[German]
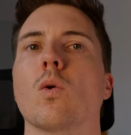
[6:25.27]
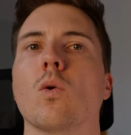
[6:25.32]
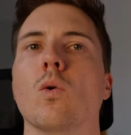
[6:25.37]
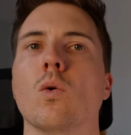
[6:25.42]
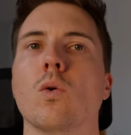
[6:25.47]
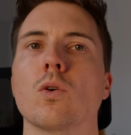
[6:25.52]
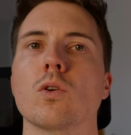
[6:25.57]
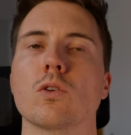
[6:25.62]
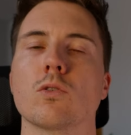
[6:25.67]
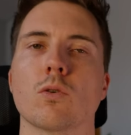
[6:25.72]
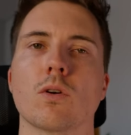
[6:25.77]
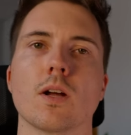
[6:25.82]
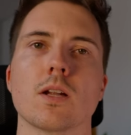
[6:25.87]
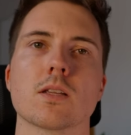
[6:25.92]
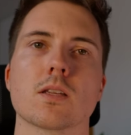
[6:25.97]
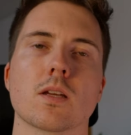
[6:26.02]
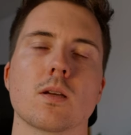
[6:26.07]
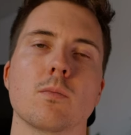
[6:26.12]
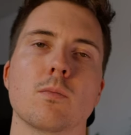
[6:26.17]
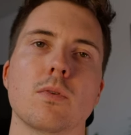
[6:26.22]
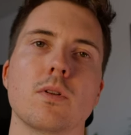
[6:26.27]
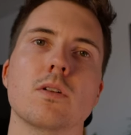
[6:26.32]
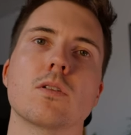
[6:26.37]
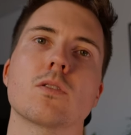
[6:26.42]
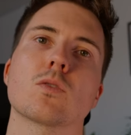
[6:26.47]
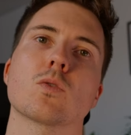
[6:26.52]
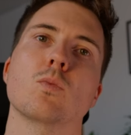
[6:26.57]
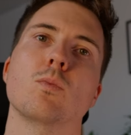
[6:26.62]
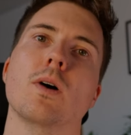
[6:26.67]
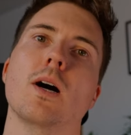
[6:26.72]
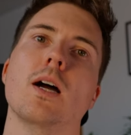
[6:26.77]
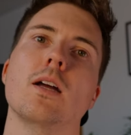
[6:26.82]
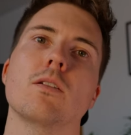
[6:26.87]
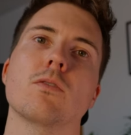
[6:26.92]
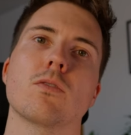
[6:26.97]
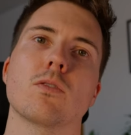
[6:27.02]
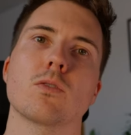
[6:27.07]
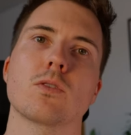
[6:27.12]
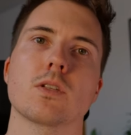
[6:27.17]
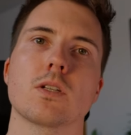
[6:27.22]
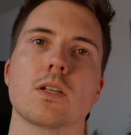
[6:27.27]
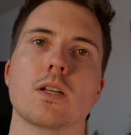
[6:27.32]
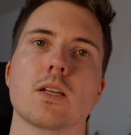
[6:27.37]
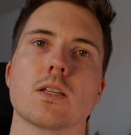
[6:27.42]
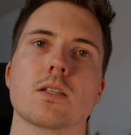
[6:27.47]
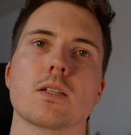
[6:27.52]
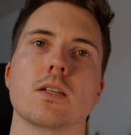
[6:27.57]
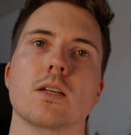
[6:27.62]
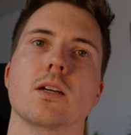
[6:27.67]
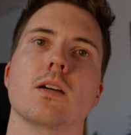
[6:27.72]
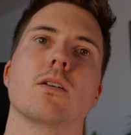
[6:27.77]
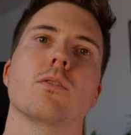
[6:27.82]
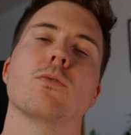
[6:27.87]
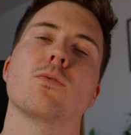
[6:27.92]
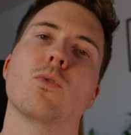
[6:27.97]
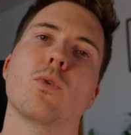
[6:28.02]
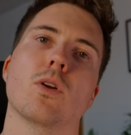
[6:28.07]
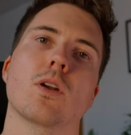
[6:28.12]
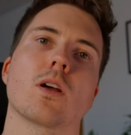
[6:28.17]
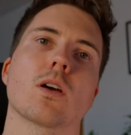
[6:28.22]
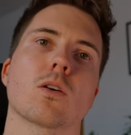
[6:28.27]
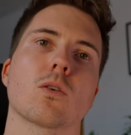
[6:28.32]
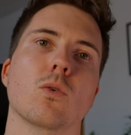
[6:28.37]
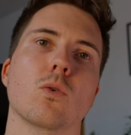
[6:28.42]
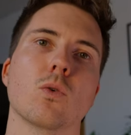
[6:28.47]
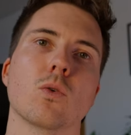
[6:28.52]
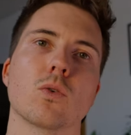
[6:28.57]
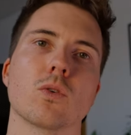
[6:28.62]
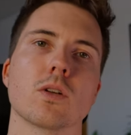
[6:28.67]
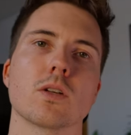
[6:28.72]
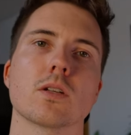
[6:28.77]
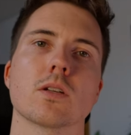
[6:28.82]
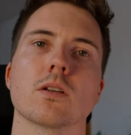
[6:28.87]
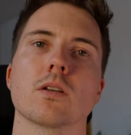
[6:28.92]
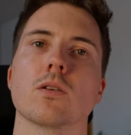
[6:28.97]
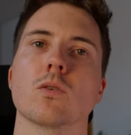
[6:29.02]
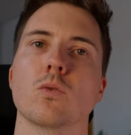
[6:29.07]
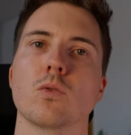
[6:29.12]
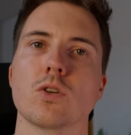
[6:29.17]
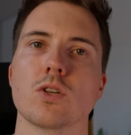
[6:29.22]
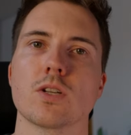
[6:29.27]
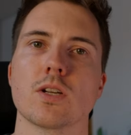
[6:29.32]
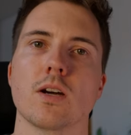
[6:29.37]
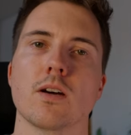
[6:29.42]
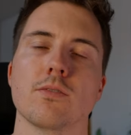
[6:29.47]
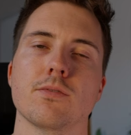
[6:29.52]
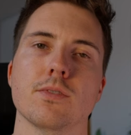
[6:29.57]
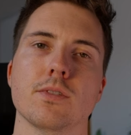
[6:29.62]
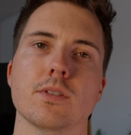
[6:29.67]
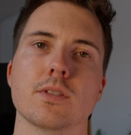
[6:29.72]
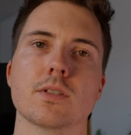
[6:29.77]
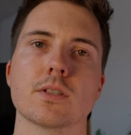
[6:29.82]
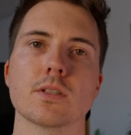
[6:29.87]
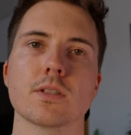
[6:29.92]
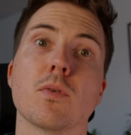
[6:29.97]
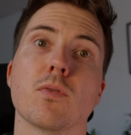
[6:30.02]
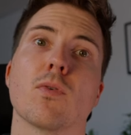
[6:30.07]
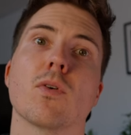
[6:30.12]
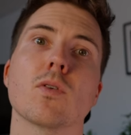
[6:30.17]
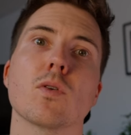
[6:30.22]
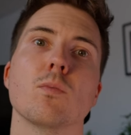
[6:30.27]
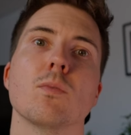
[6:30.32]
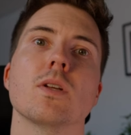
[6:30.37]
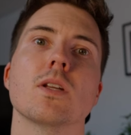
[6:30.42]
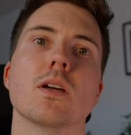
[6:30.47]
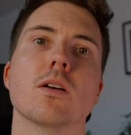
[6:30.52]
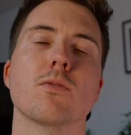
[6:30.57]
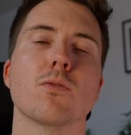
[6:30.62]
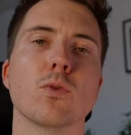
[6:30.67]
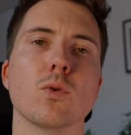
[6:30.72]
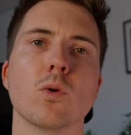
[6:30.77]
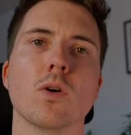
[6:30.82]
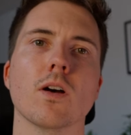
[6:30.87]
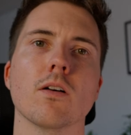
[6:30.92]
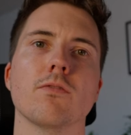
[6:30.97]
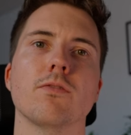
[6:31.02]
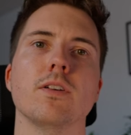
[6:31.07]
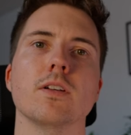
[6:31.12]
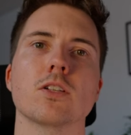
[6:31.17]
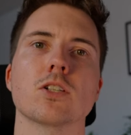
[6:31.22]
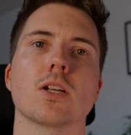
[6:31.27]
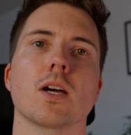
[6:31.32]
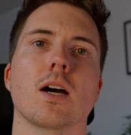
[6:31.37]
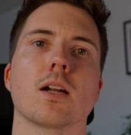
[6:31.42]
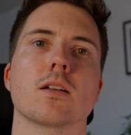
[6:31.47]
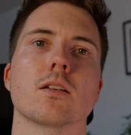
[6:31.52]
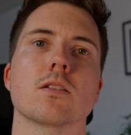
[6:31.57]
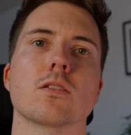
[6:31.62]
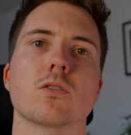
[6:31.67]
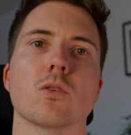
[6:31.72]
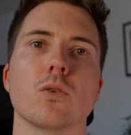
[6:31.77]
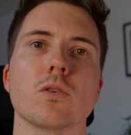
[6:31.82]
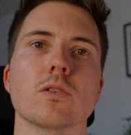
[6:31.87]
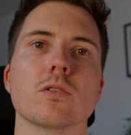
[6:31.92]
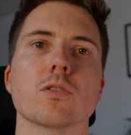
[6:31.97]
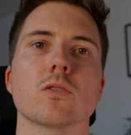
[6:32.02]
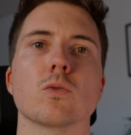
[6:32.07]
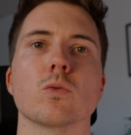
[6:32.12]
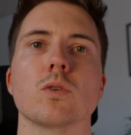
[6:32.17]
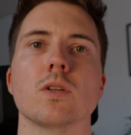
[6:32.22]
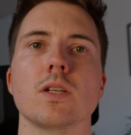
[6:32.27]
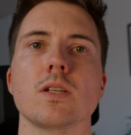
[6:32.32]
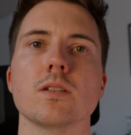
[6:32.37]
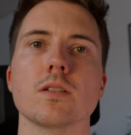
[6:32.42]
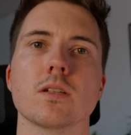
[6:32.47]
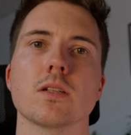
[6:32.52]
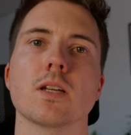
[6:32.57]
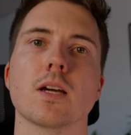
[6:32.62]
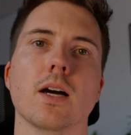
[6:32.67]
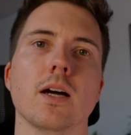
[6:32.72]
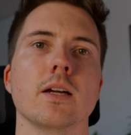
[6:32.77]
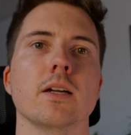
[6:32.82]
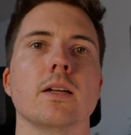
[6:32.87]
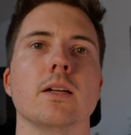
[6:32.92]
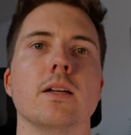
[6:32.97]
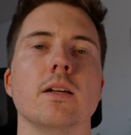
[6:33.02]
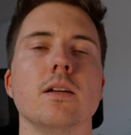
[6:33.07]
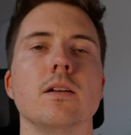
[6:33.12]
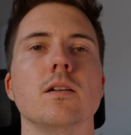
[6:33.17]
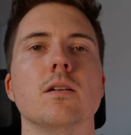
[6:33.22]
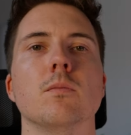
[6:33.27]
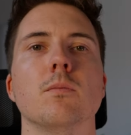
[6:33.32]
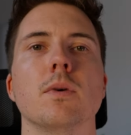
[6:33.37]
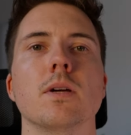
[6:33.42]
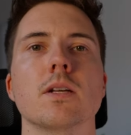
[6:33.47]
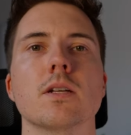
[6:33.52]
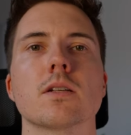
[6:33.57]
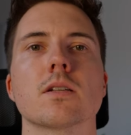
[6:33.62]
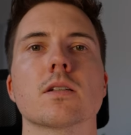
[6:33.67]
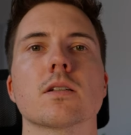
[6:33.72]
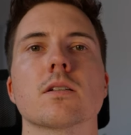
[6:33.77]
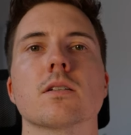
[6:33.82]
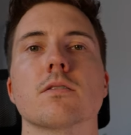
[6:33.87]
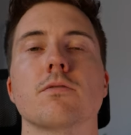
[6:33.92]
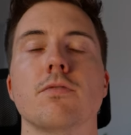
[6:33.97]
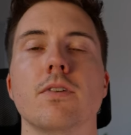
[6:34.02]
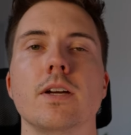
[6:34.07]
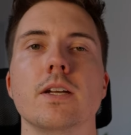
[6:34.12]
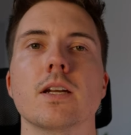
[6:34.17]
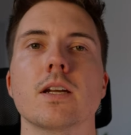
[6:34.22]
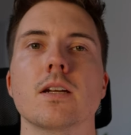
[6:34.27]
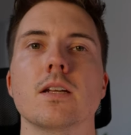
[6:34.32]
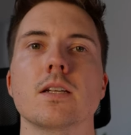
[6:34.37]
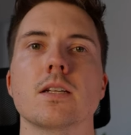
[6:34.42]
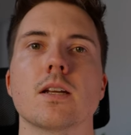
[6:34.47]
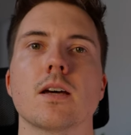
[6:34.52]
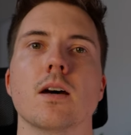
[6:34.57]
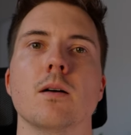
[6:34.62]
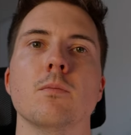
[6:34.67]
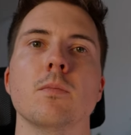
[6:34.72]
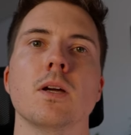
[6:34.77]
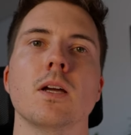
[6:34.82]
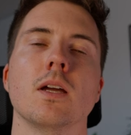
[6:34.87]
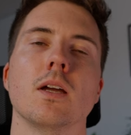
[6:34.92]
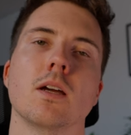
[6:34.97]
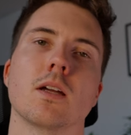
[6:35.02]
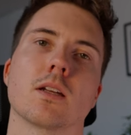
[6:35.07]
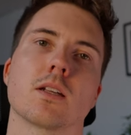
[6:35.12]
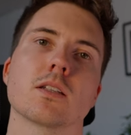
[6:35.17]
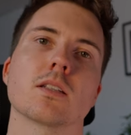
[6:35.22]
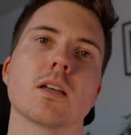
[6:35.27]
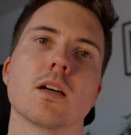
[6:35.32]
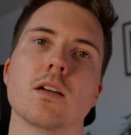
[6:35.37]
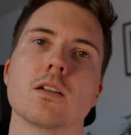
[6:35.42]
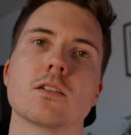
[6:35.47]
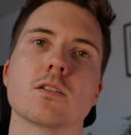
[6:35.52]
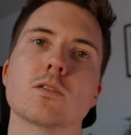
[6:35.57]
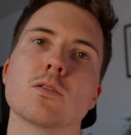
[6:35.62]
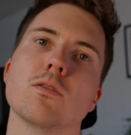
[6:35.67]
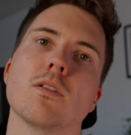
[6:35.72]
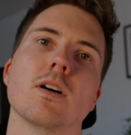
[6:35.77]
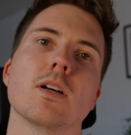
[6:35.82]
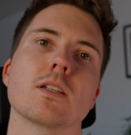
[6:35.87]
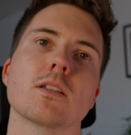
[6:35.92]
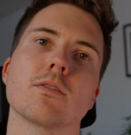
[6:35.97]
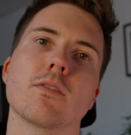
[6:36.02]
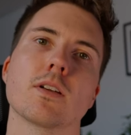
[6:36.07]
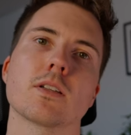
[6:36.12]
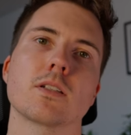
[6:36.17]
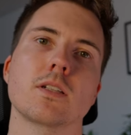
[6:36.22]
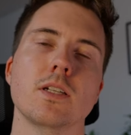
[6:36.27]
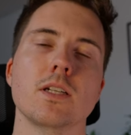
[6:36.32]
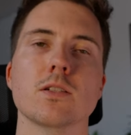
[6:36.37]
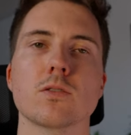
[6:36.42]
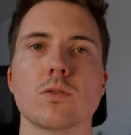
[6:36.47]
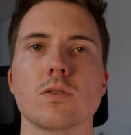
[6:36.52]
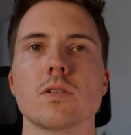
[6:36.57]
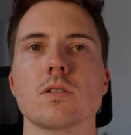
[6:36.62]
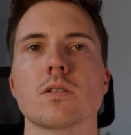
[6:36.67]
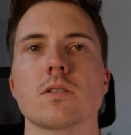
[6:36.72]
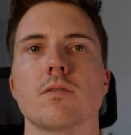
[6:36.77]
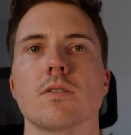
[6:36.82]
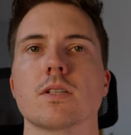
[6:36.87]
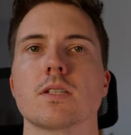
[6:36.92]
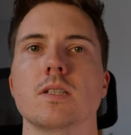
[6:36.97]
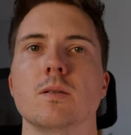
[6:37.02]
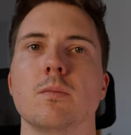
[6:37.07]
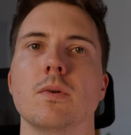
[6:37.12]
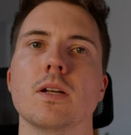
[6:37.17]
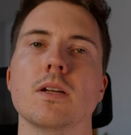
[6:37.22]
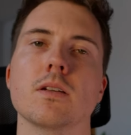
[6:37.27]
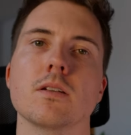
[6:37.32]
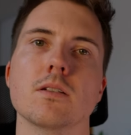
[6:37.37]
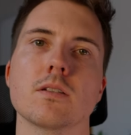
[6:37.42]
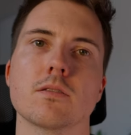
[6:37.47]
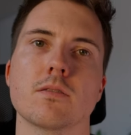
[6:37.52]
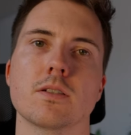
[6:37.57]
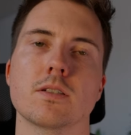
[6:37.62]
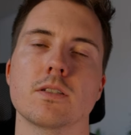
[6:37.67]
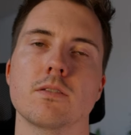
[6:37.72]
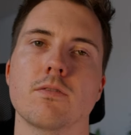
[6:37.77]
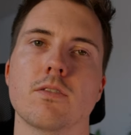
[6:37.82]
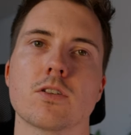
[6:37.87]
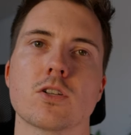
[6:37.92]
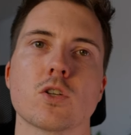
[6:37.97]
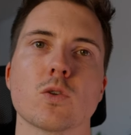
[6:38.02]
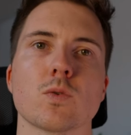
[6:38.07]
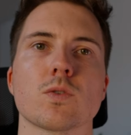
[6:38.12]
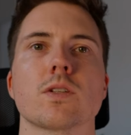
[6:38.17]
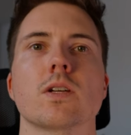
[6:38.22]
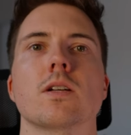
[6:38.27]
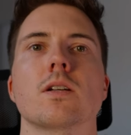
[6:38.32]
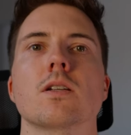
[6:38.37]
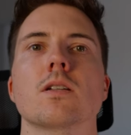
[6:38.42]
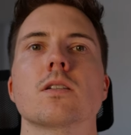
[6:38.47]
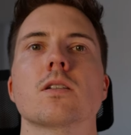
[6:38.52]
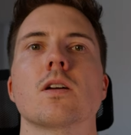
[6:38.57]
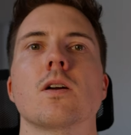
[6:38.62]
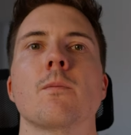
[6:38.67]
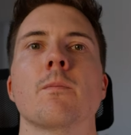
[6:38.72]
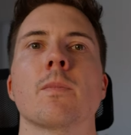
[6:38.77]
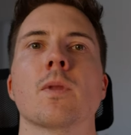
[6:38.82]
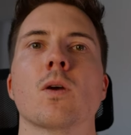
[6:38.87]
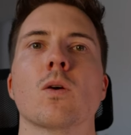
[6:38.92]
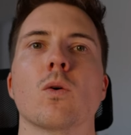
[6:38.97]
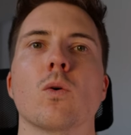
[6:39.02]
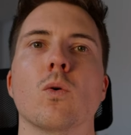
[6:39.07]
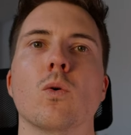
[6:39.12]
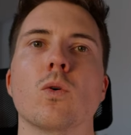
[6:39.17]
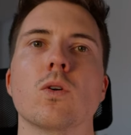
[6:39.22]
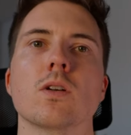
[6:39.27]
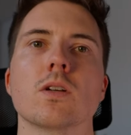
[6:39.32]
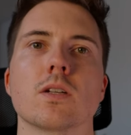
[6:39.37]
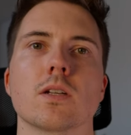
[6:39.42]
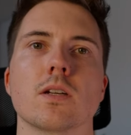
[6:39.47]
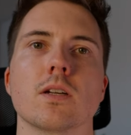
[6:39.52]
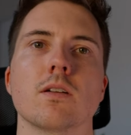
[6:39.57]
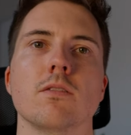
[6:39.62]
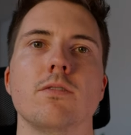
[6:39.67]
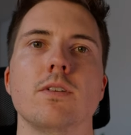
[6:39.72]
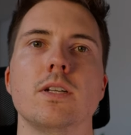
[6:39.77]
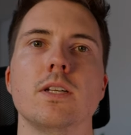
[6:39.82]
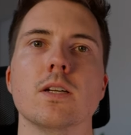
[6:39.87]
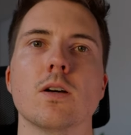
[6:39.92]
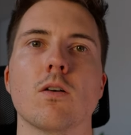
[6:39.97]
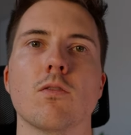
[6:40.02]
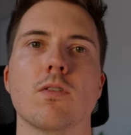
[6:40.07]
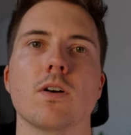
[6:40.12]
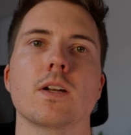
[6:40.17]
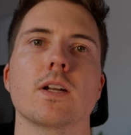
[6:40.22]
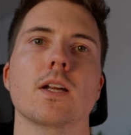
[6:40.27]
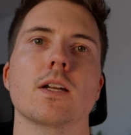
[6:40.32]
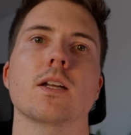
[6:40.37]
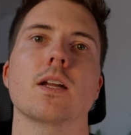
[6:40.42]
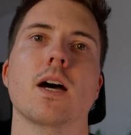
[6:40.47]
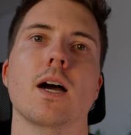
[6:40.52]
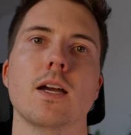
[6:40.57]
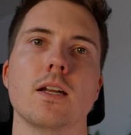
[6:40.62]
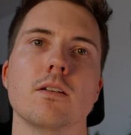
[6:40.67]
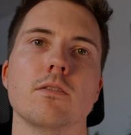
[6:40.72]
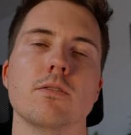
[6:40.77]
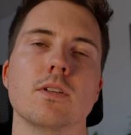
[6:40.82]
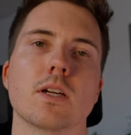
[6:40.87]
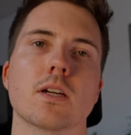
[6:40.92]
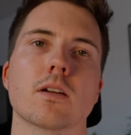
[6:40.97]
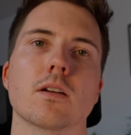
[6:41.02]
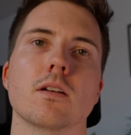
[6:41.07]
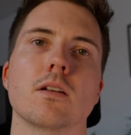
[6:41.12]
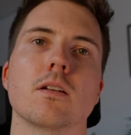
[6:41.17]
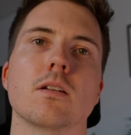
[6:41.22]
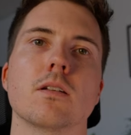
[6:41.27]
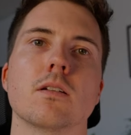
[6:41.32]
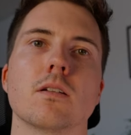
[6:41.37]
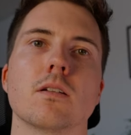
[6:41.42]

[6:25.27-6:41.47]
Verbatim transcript: Und du kannst ein Bild so beeinflussen, dass der Vordergrund äh, unscharf ist. Bevor du mit der Fotografie startest, solltest du diese drei Elemente verinnerlicht haben. Das heißt, du weißt, was die ISO ist, was die Blende ist, was die Verschlusszeit ist und äh, wie die aufeinander einwirken.